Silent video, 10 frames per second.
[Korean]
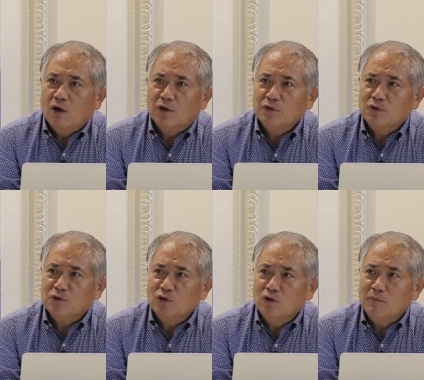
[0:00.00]
어느
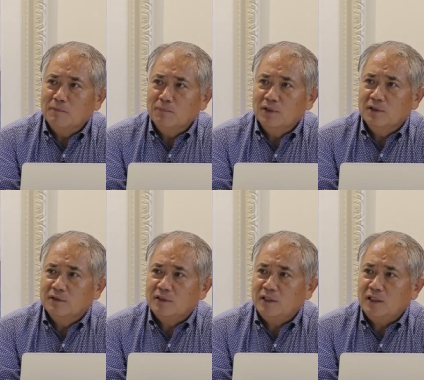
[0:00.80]
정도
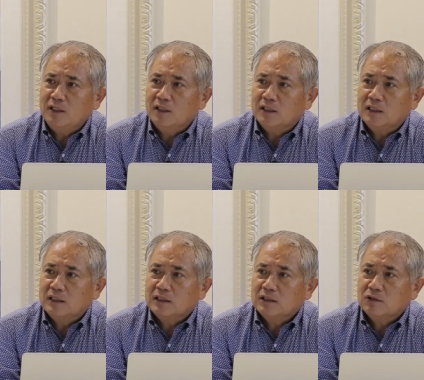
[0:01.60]
멤버들이
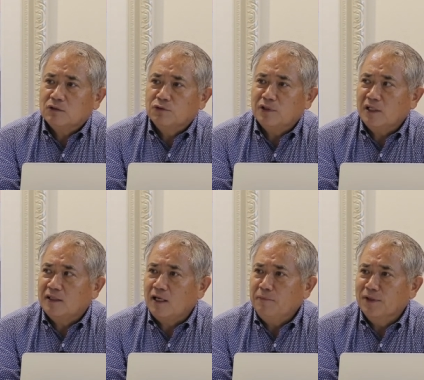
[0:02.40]

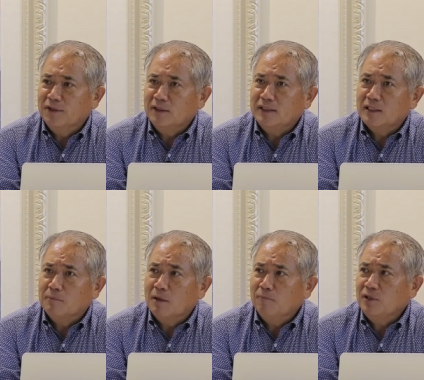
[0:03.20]
구성이 되면은 이제
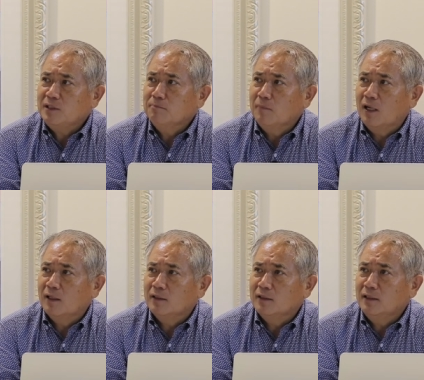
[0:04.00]

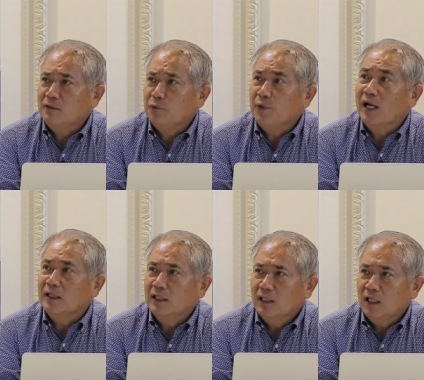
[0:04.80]
멤버십만을
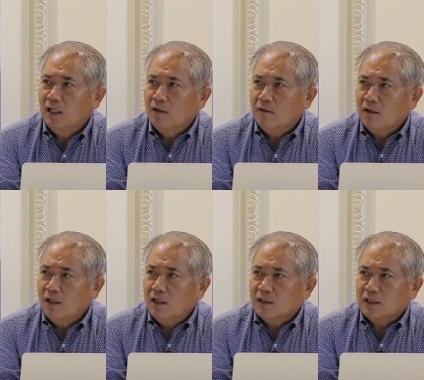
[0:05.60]
위한
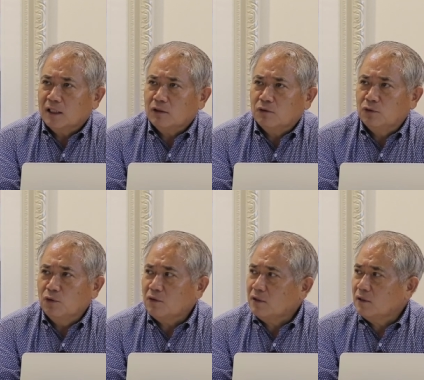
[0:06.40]
그
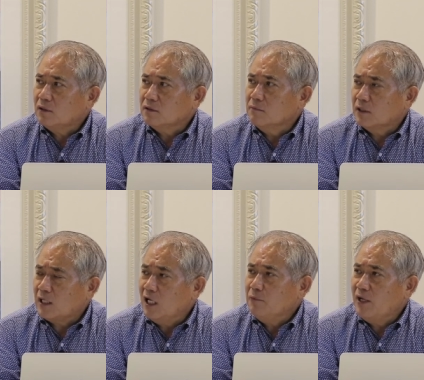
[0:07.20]
구독 그
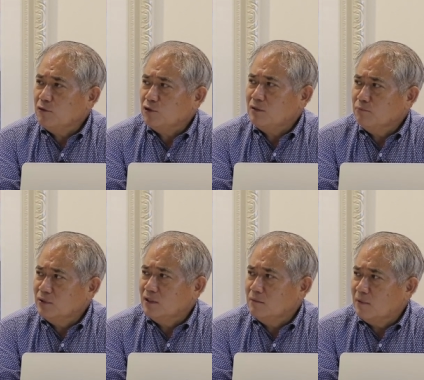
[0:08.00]
가입을 해주신
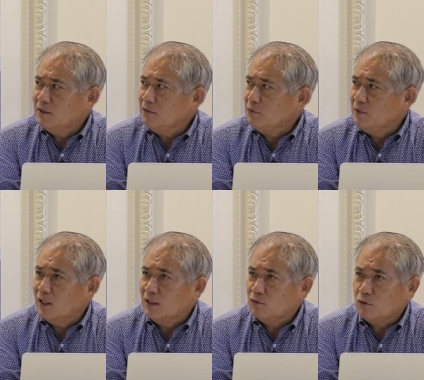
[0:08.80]
분들만을
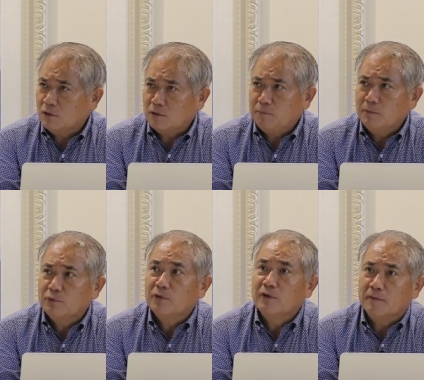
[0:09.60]
위한 또 특별
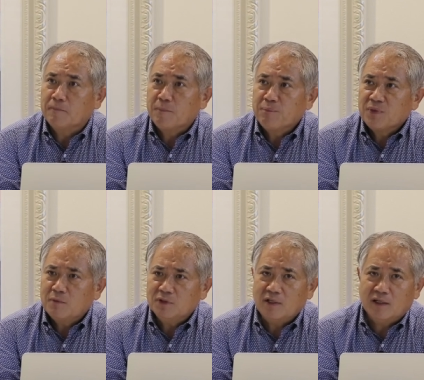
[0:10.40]
프로그램
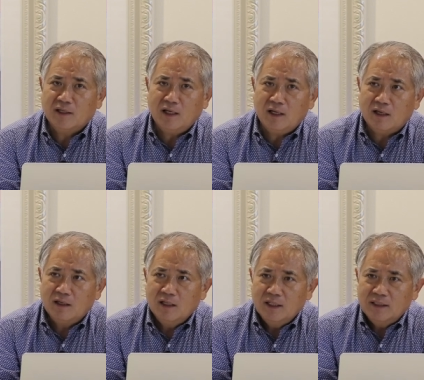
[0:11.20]
뭐 대개
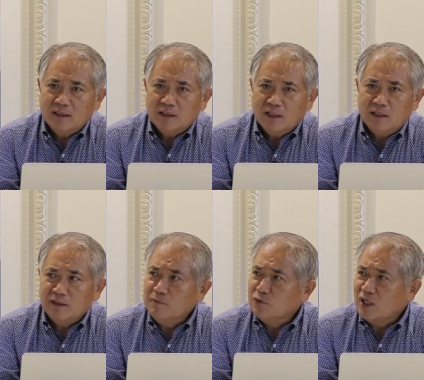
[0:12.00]

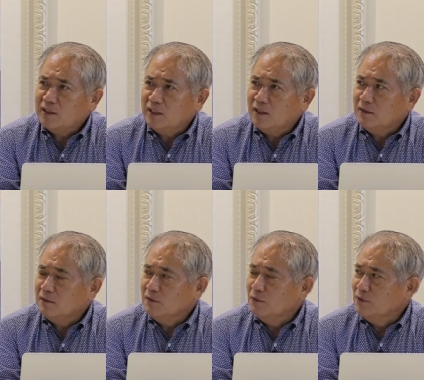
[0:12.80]
이런 인문학 강의
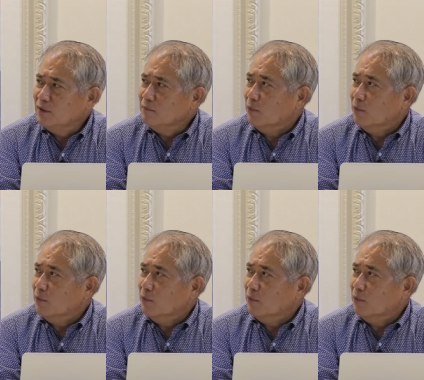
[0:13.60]
같은 경우는